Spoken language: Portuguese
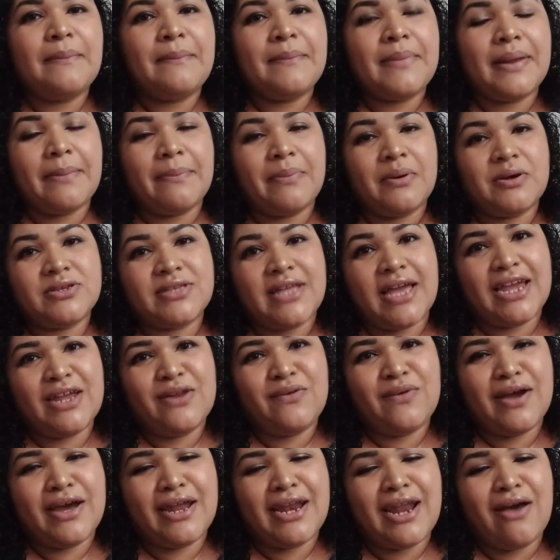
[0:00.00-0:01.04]
para postar aqui
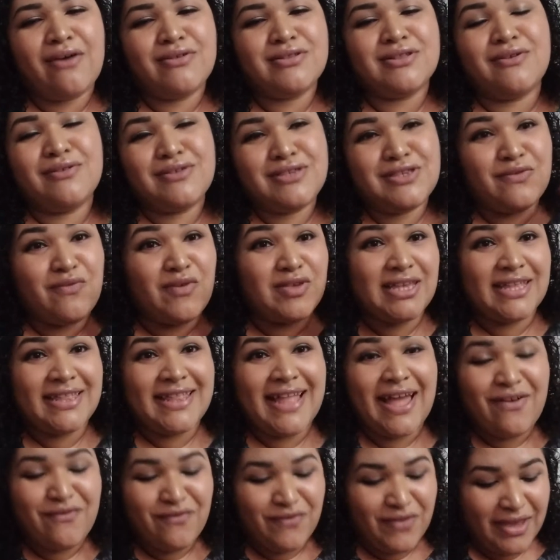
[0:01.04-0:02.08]
no canal. Então, se você
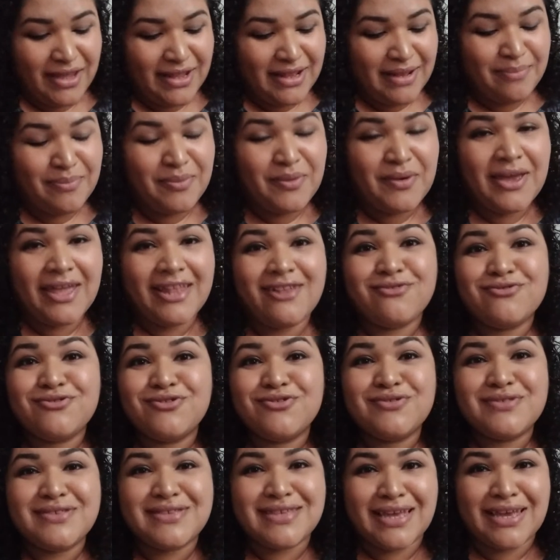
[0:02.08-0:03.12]
tá à venda, é porque deu
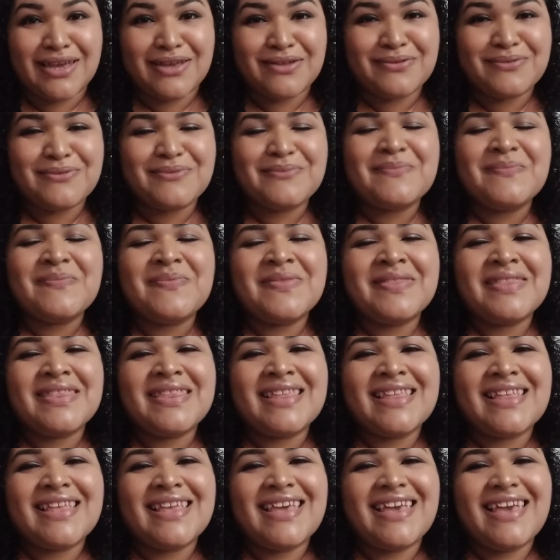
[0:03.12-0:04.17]
tudo certo.
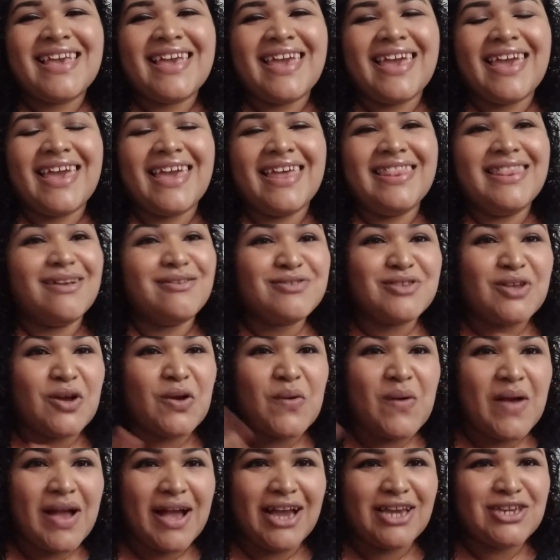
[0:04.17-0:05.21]
É, não só
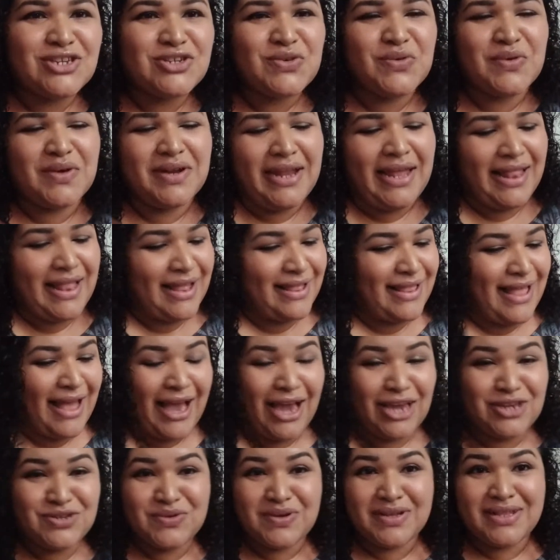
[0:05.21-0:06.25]
com a cachorra, né? A
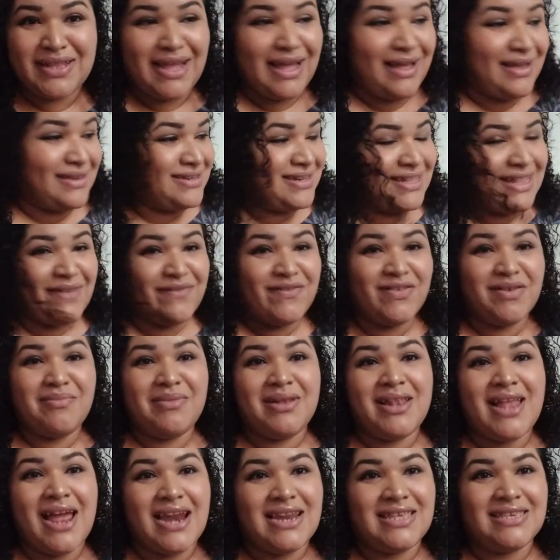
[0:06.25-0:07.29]
cachorra tá, já tá
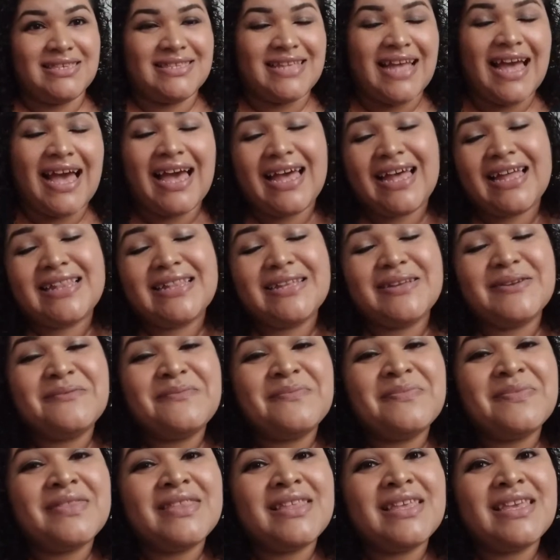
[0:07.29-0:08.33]
familiarizada.
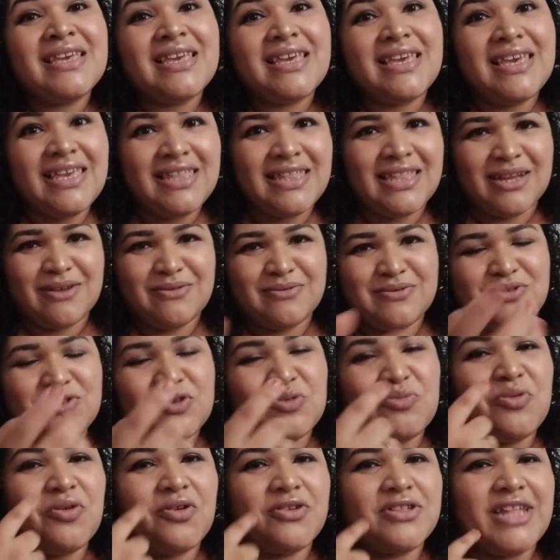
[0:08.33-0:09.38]
Então,
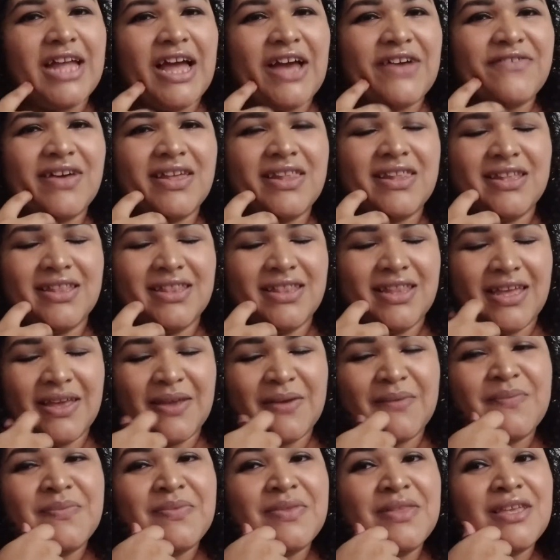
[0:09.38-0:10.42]
sobre o que eu tava falando,
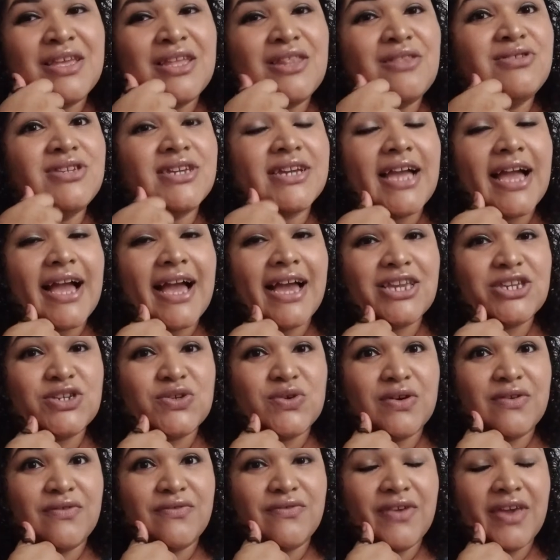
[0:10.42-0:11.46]
né? No dia que a
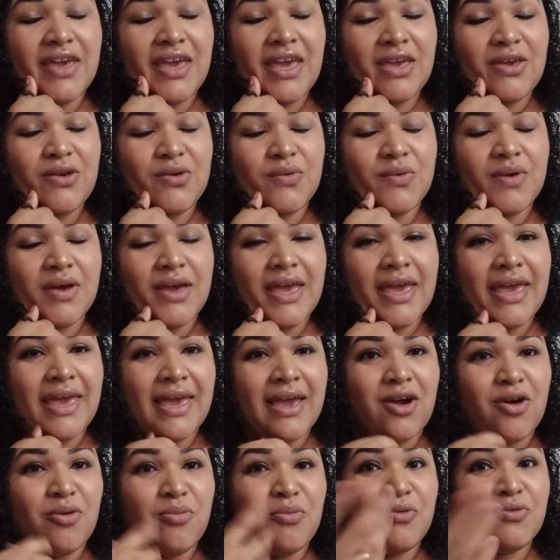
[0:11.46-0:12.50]
cachorra veio,
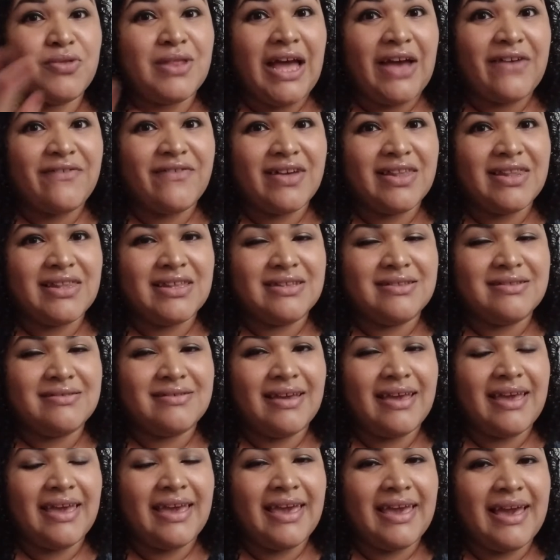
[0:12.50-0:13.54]
é, como eu tava falando,
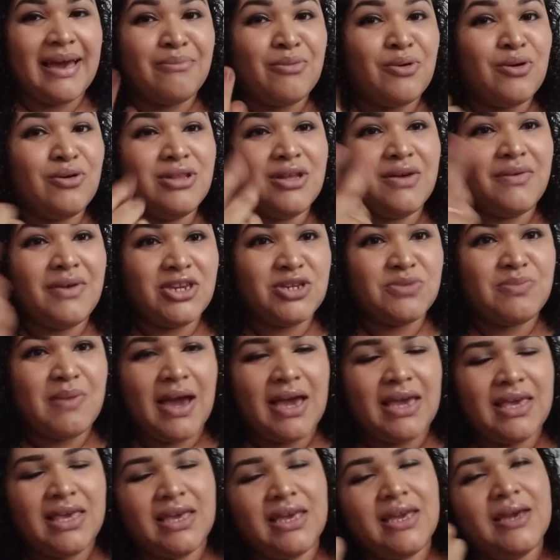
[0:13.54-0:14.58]
é, amor não enche
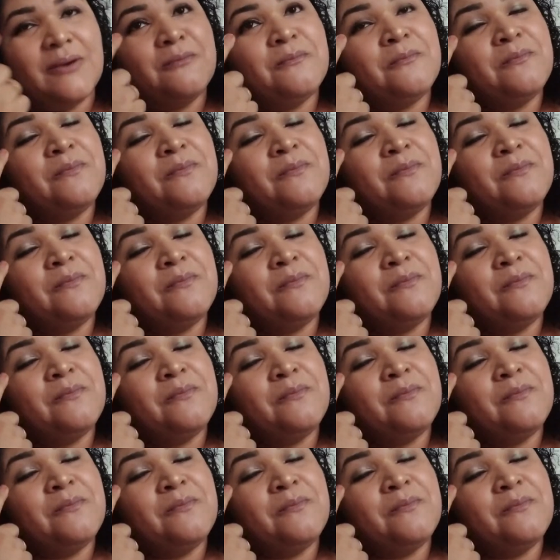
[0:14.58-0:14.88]
barriga.